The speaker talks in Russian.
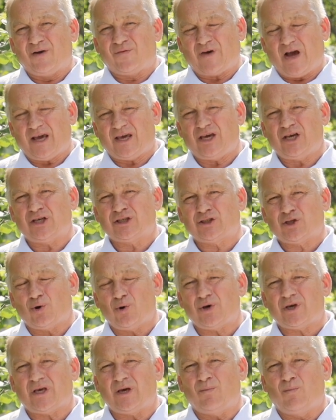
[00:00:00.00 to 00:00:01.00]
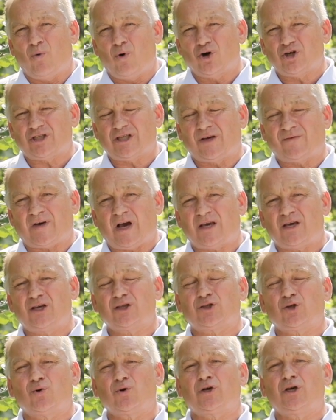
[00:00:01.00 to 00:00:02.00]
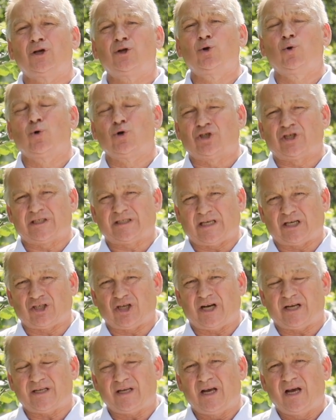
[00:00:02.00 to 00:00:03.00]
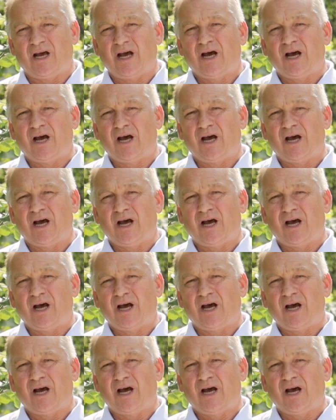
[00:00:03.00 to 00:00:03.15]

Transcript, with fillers: в какие сроки можно и в какие сроки лучше сажать.